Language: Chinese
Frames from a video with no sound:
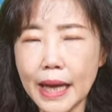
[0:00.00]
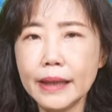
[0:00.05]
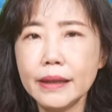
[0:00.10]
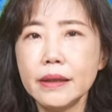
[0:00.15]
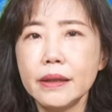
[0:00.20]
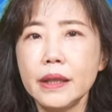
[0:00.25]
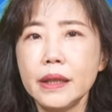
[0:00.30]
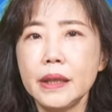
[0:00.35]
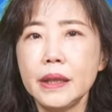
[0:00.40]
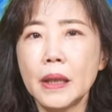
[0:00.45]

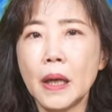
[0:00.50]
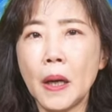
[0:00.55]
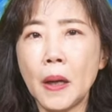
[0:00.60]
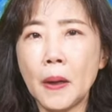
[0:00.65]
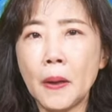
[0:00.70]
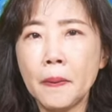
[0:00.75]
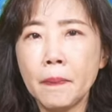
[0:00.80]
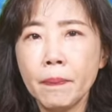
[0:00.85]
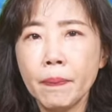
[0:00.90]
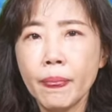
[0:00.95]
案例
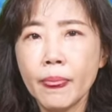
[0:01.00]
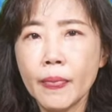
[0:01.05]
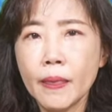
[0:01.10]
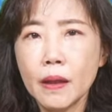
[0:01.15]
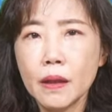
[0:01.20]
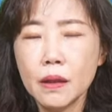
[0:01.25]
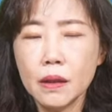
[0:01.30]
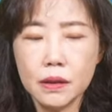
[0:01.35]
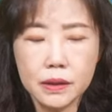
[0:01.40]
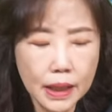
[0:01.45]
啊，
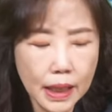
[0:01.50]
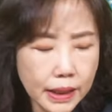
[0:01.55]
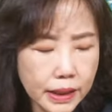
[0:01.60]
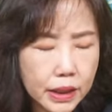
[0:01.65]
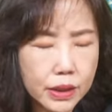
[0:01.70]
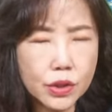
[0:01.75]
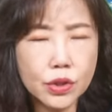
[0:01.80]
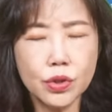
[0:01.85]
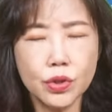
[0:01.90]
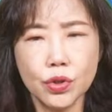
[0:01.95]
呃，他
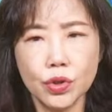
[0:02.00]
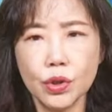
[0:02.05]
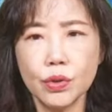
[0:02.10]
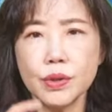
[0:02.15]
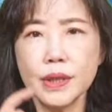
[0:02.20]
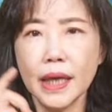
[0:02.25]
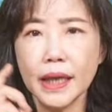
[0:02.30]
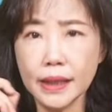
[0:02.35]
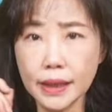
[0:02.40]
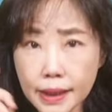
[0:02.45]
也是只
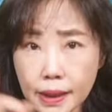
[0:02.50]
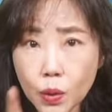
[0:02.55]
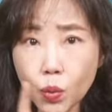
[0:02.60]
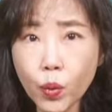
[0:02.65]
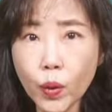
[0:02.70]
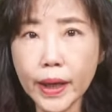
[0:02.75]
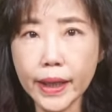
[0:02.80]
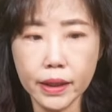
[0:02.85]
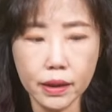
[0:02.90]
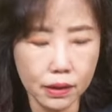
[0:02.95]
有在一
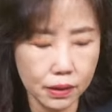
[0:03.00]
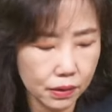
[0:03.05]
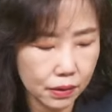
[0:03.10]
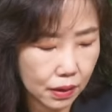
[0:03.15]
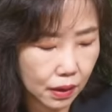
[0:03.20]
位。